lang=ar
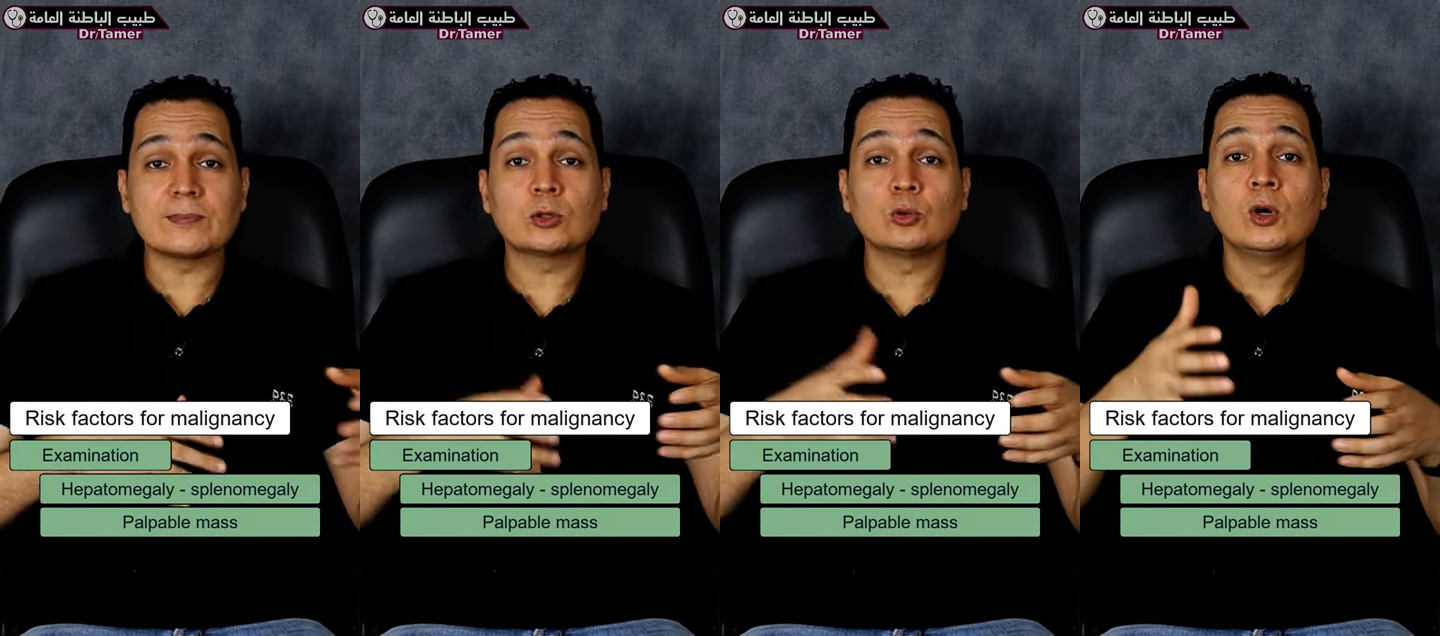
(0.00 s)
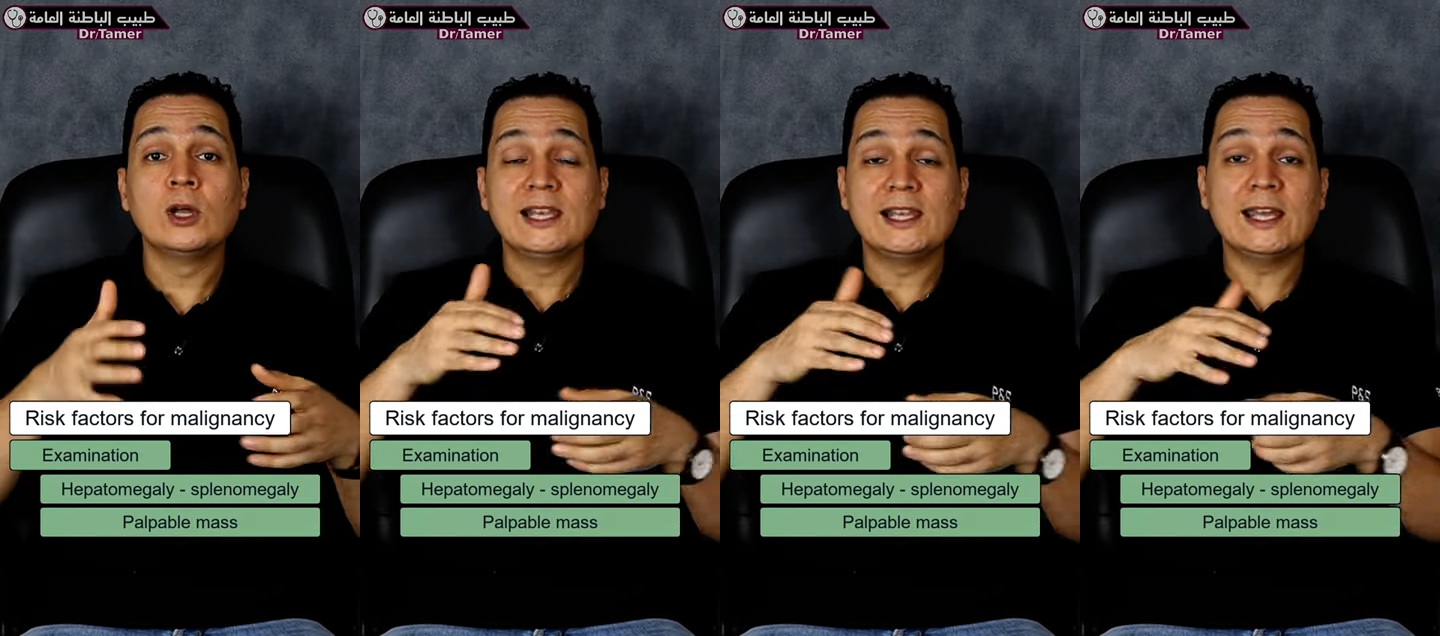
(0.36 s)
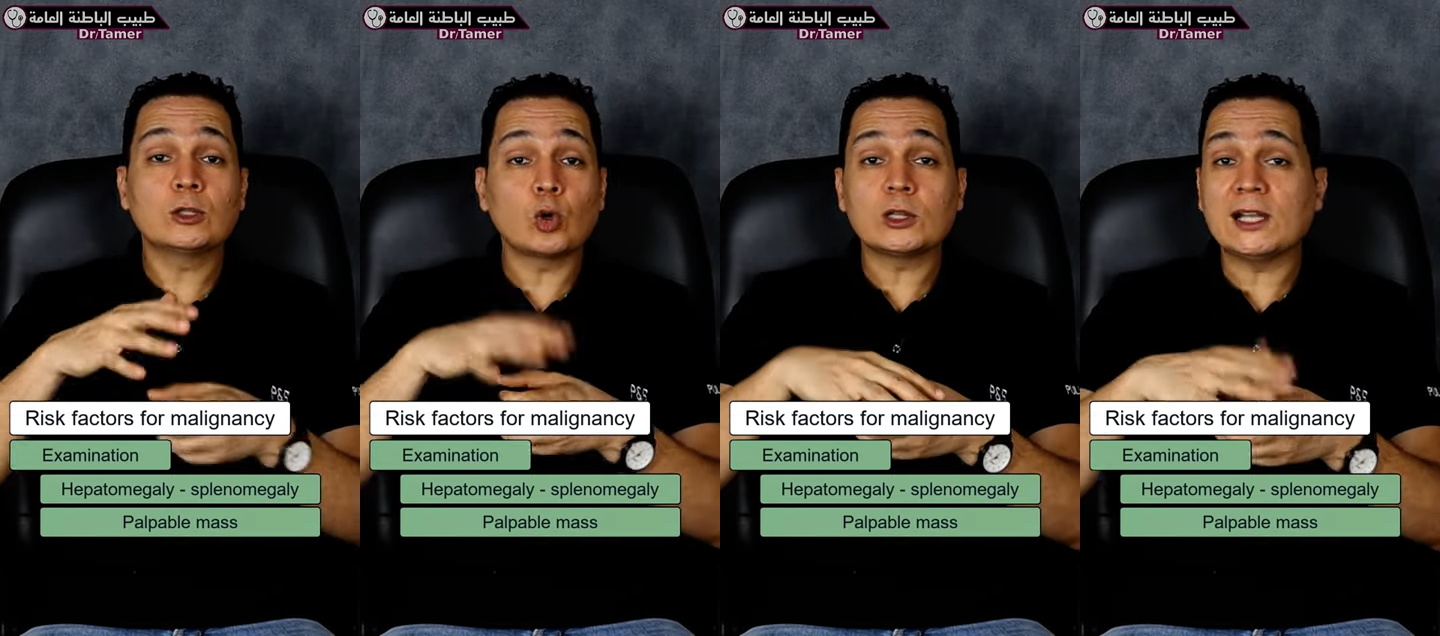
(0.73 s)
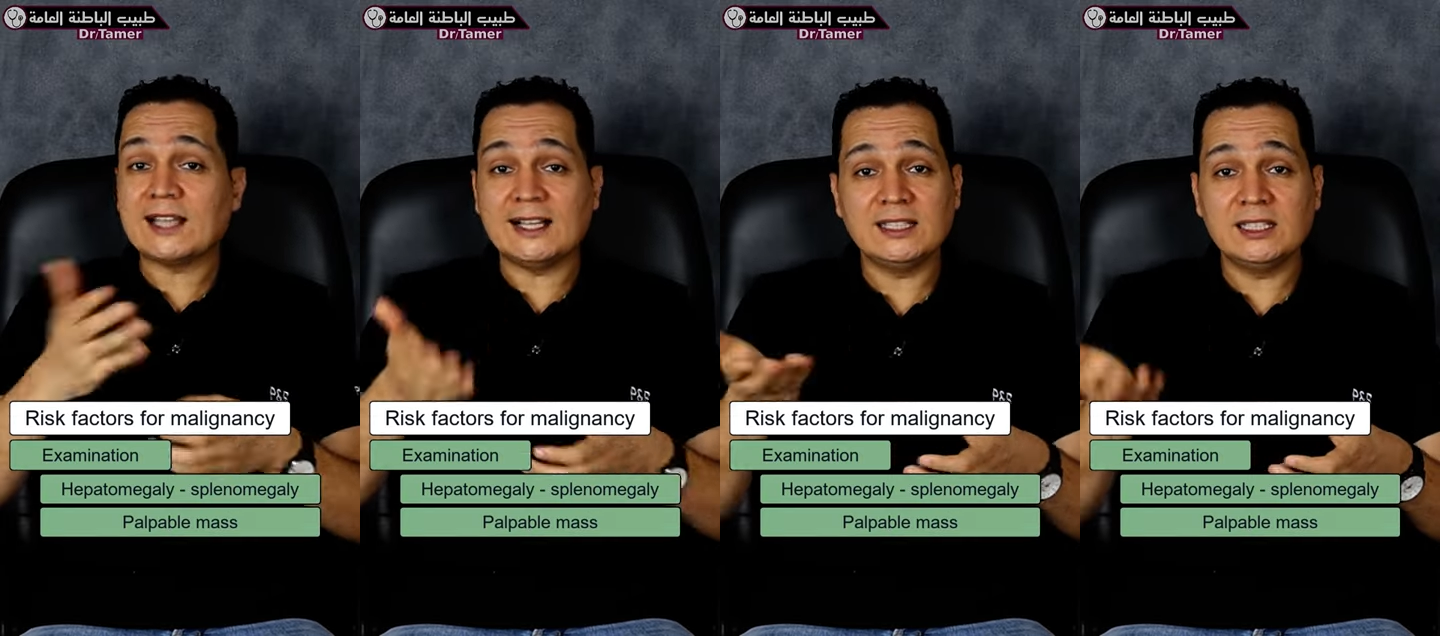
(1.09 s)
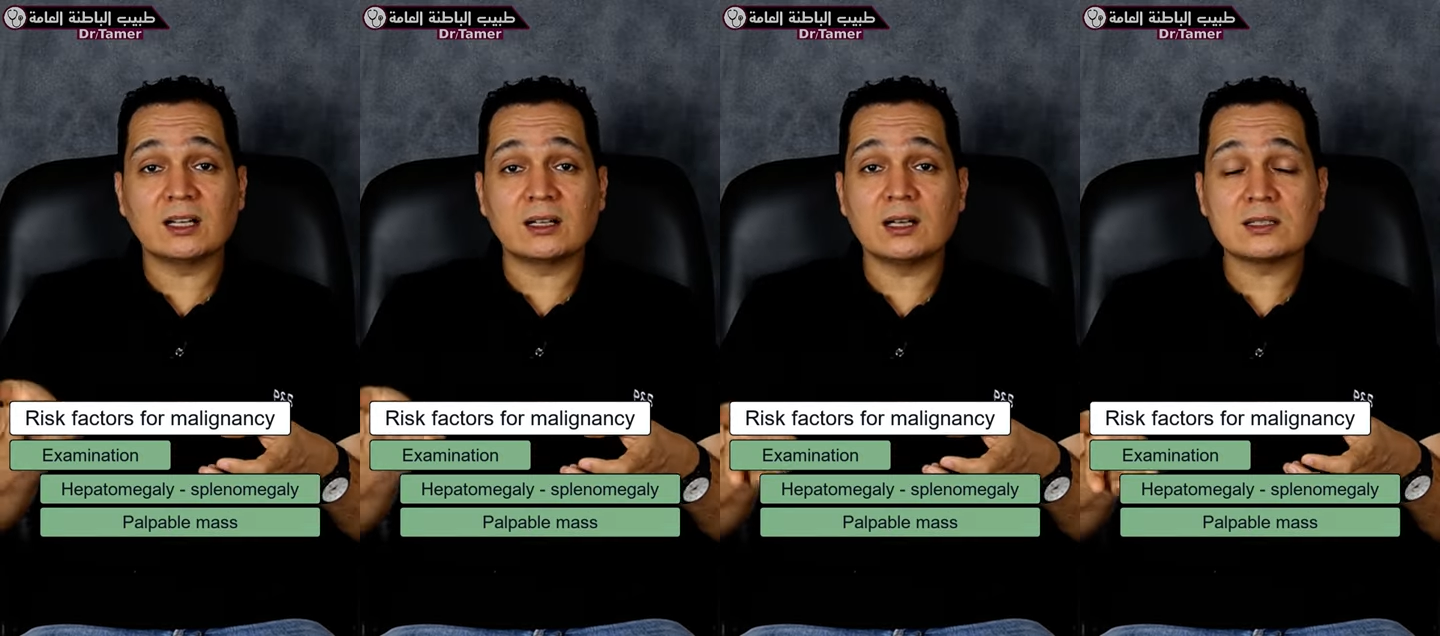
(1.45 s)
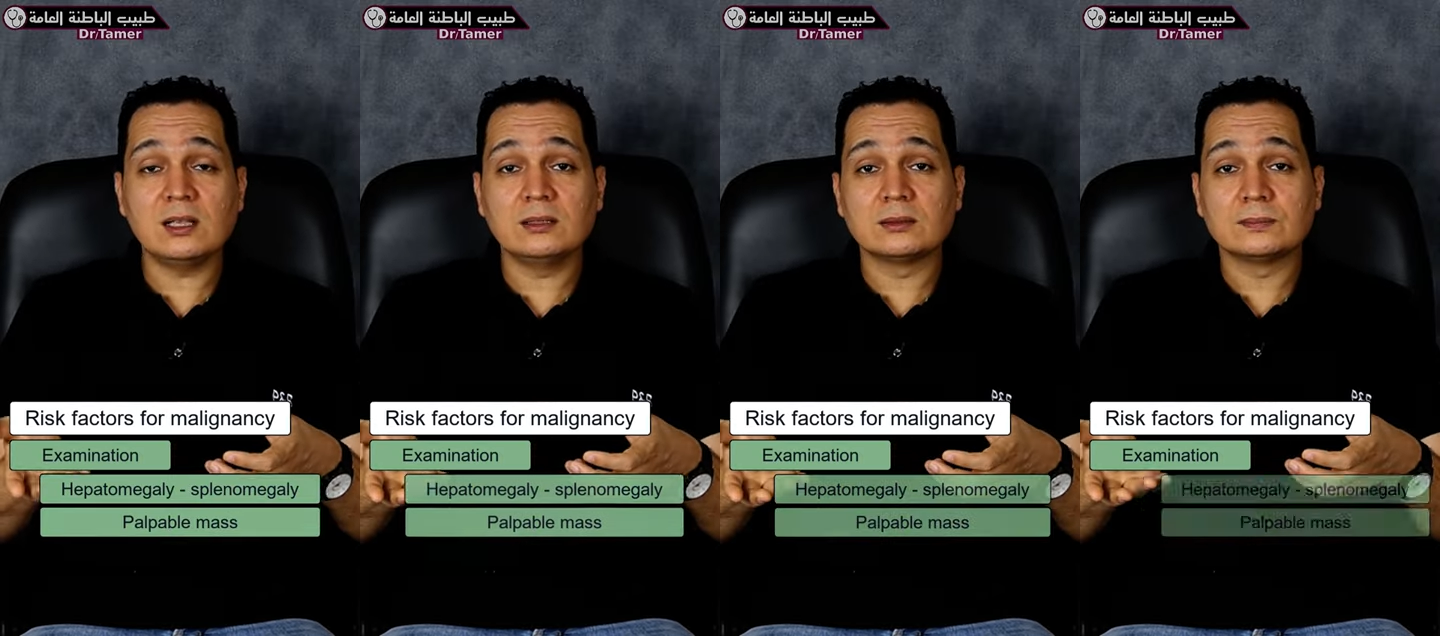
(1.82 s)
بطنه لقيت كتله تحت ايدك
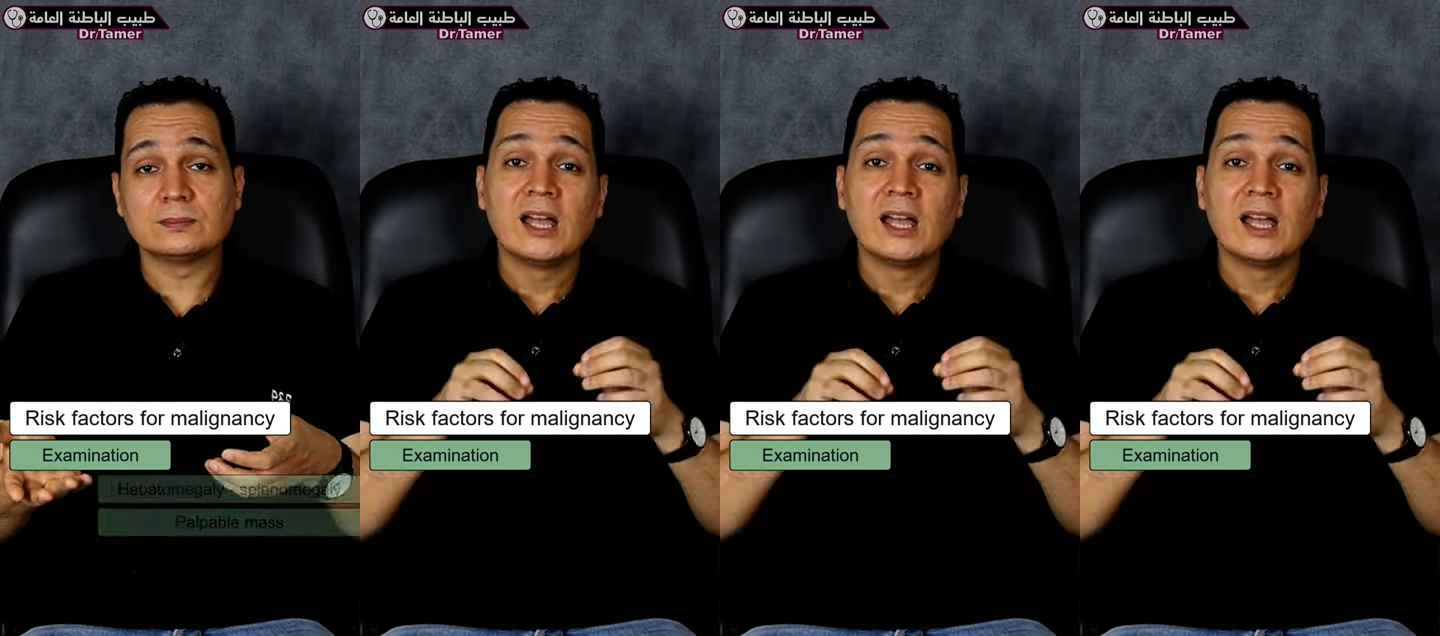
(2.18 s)
اصلا